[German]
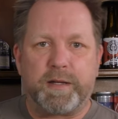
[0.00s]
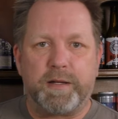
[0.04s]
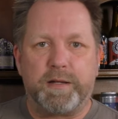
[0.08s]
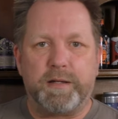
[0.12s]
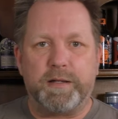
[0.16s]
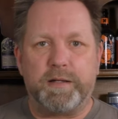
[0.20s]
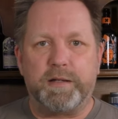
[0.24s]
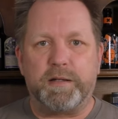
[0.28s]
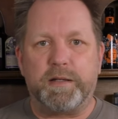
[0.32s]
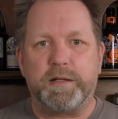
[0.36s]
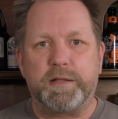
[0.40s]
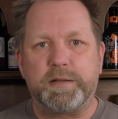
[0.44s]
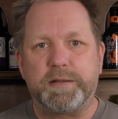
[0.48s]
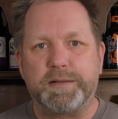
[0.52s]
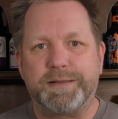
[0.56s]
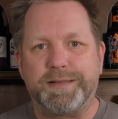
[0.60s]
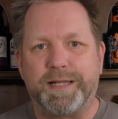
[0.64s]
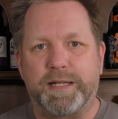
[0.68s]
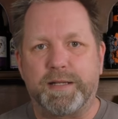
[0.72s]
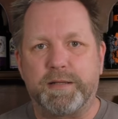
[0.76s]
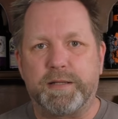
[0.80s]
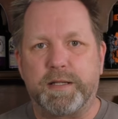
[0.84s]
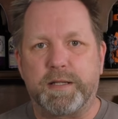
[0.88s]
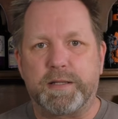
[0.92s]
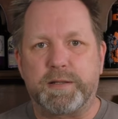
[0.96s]
äh,
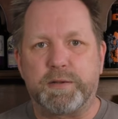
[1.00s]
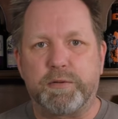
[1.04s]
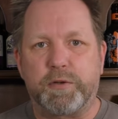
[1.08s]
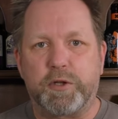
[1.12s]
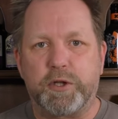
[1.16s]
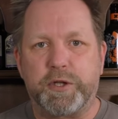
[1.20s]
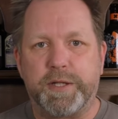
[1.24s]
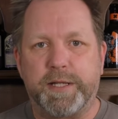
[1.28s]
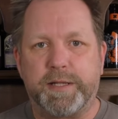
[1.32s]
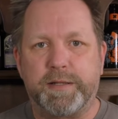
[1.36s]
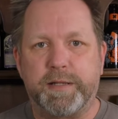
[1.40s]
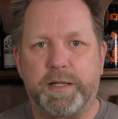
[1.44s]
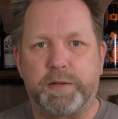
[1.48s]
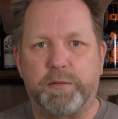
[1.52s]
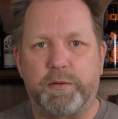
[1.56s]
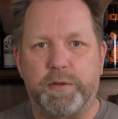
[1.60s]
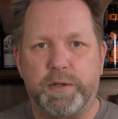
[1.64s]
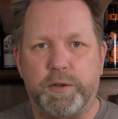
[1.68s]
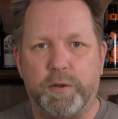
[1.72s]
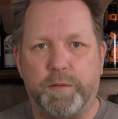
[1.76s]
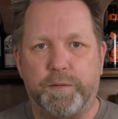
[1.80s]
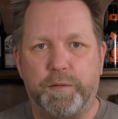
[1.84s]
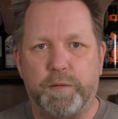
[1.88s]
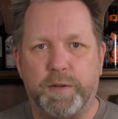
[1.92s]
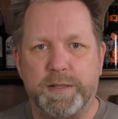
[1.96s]
dann zugeschickt hat und
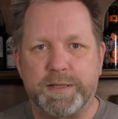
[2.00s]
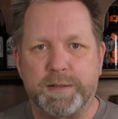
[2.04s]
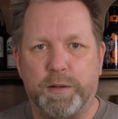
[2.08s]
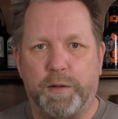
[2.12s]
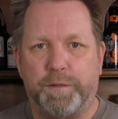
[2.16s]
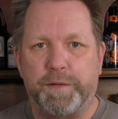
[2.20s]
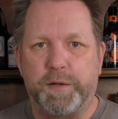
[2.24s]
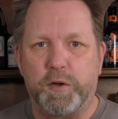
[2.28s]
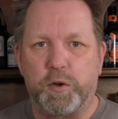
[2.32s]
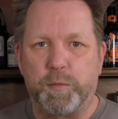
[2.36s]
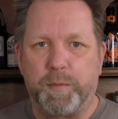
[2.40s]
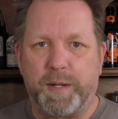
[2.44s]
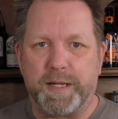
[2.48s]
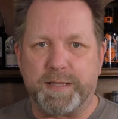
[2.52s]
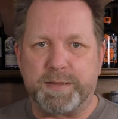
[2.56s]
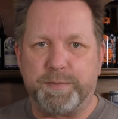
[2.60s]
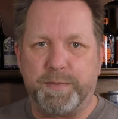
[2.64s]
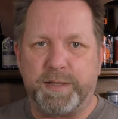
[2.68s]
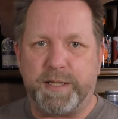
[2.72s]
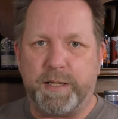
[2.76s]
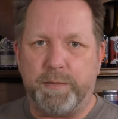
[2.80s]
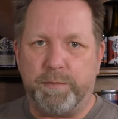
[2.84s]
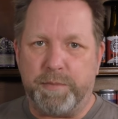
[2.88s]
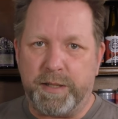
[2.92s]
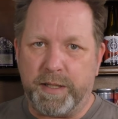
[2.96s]
ich hoffe, du hast auch viel Spaß
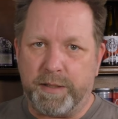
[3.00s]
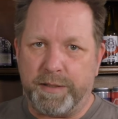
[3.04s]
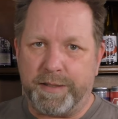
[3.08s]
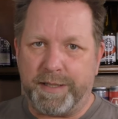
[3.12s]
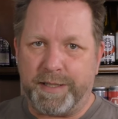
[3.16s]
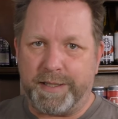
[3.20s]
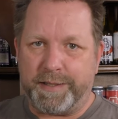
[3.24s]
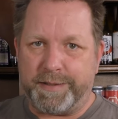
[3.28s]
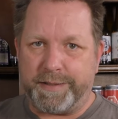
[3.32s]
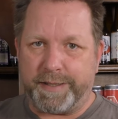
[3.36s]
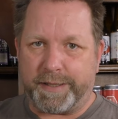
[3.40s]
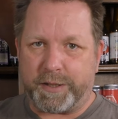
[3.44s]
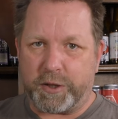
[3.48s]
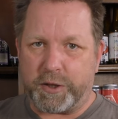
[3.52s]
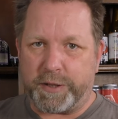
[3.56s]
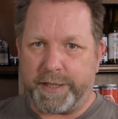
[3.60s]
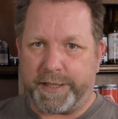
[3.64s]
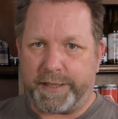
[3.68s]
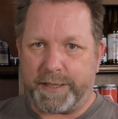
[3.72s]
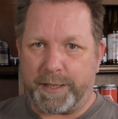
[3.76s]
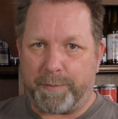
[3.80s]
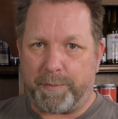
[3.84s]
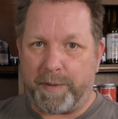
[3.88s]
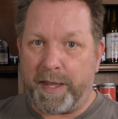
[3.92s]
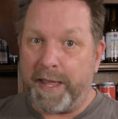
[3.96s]
mit den Bieren, die ich dir
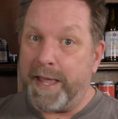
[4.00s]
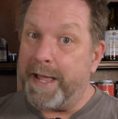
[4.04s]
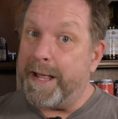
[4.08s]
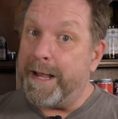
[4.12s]
geschickt habe.